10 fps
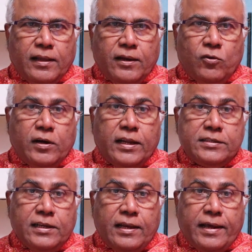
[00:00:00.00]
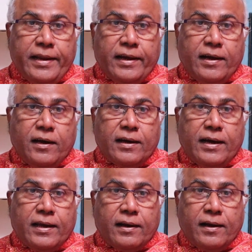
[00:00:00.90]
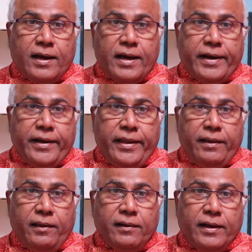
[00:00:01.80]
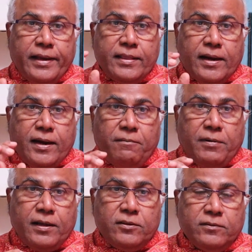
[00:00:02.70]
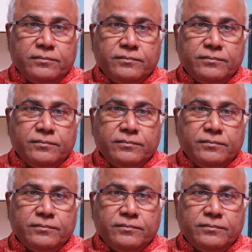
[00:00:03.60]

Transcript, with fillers: నల్గొండ జిల్లానే కాక రంగారెడ్డి హైదరాబాదు